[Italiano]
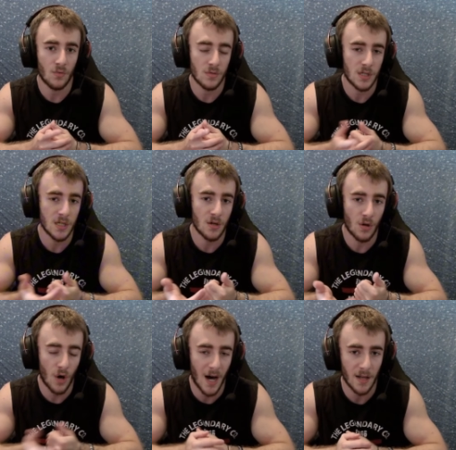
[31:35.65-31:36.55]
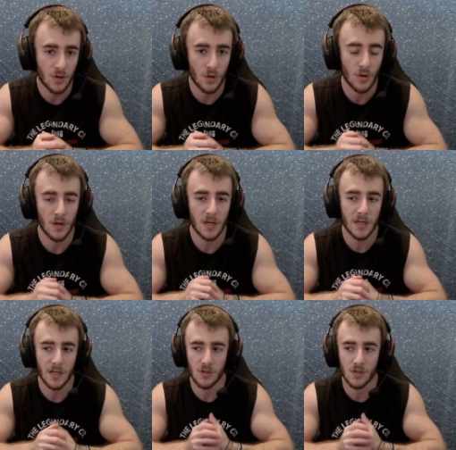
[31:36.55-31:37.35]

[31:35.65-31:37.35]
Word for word: un singolo atto e